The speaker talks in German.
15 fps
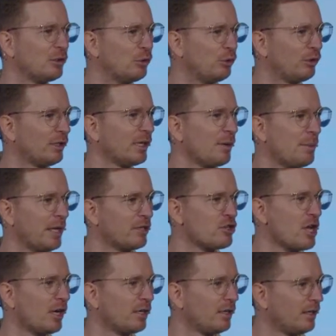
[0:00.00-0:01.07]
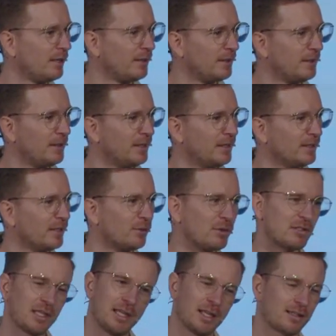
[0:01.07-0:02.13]
Lügen der Menschheit, denn
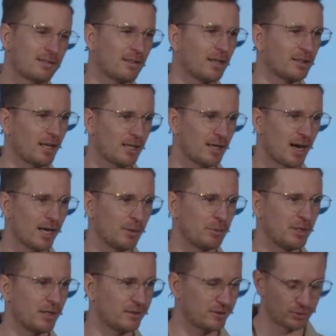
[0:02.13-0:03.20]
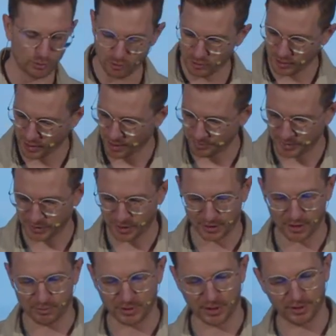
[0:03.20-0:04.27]
unser Herz sagt an einem Tag so und an einem
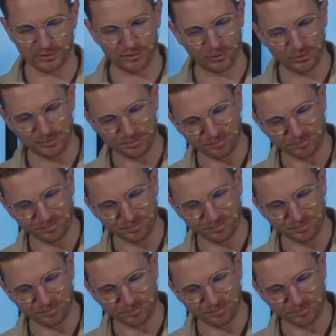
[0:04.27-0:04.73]
anderen Tag so.